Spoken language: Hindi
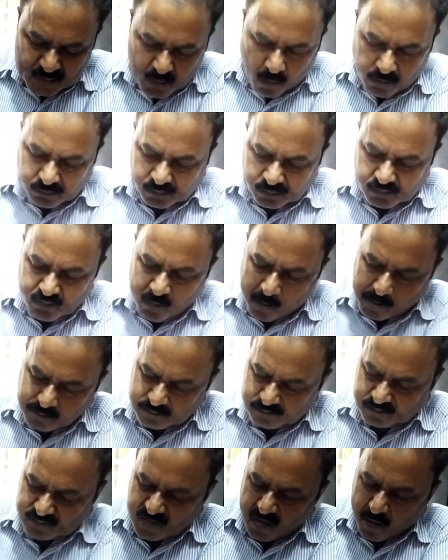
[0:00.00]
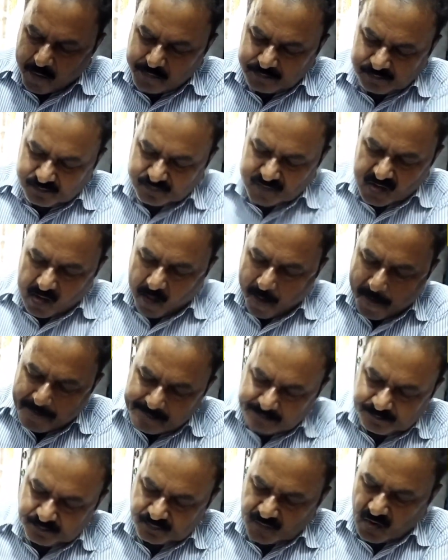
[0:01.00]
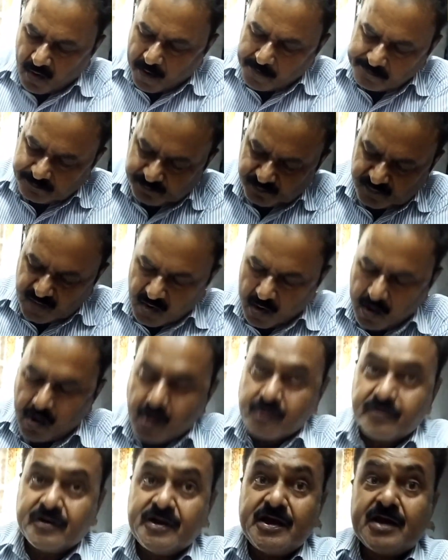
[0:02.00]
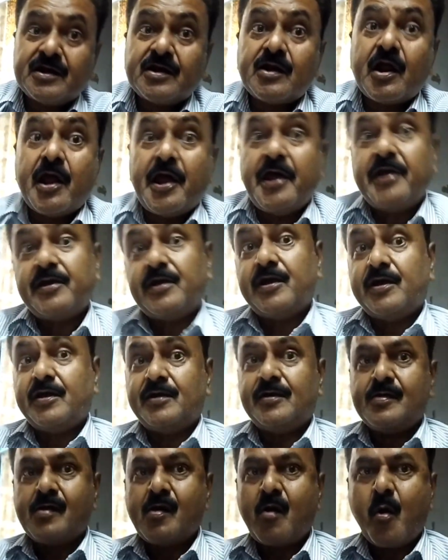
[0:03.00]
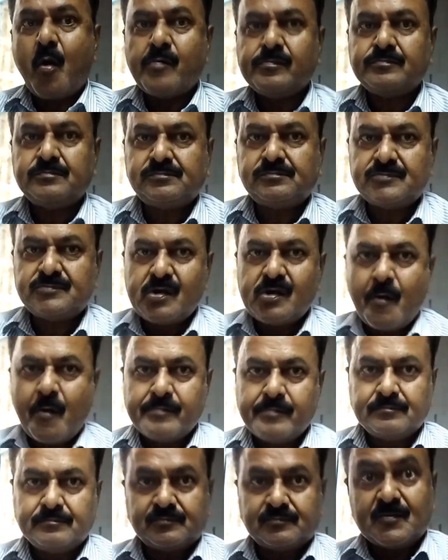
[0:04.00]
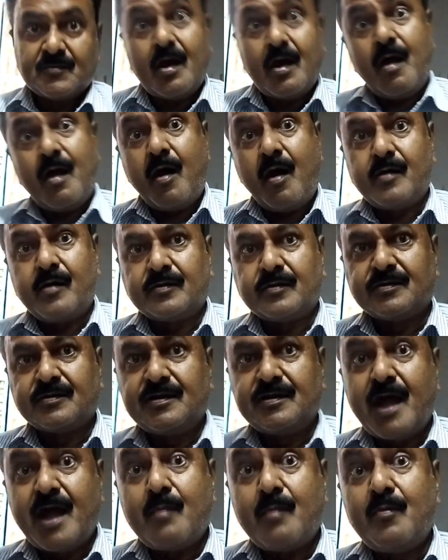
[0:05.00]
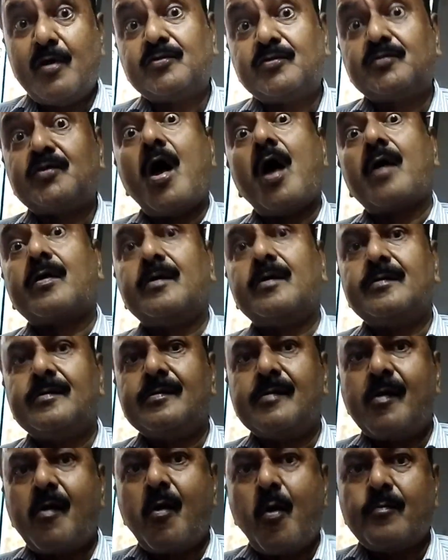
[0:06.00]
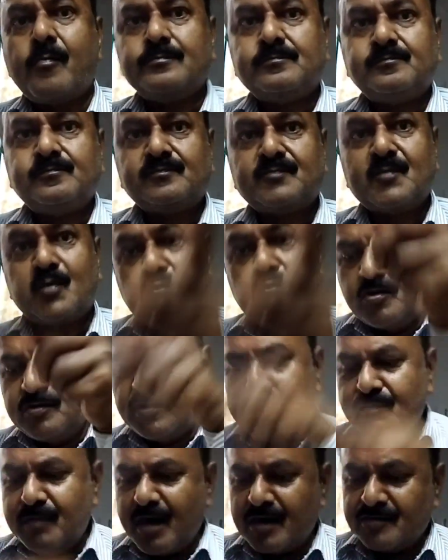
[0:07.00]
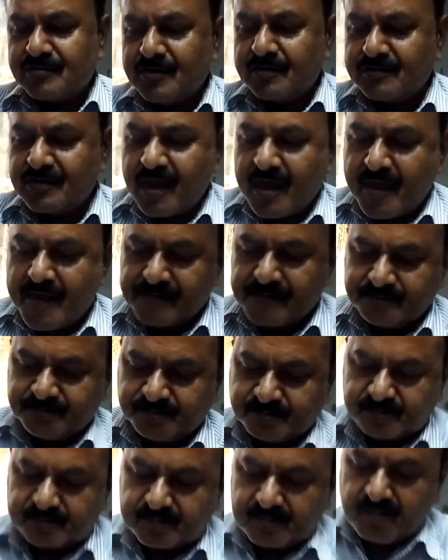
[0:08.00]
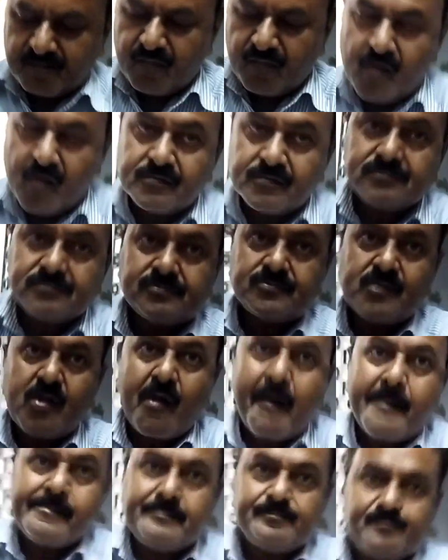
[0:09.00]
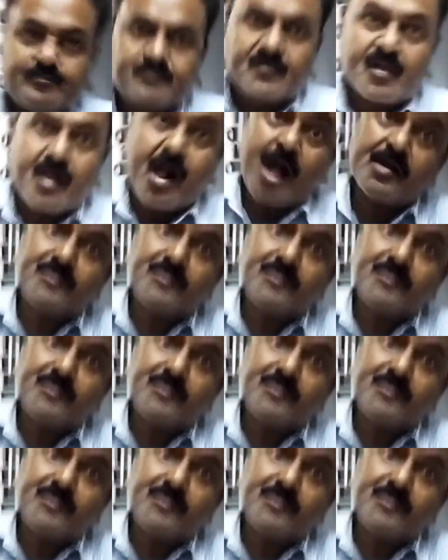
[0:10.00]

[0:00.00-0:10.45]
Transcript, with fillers: बेबाकी से कह दिया कि हम लोग एक हैं और एक रहेंगे एक रहेंगे हाँ, कोई नहीं बांट सकता कोई नहीं बांट सकता है इसी तरीके से एक प्लेट में खाते रहेंगे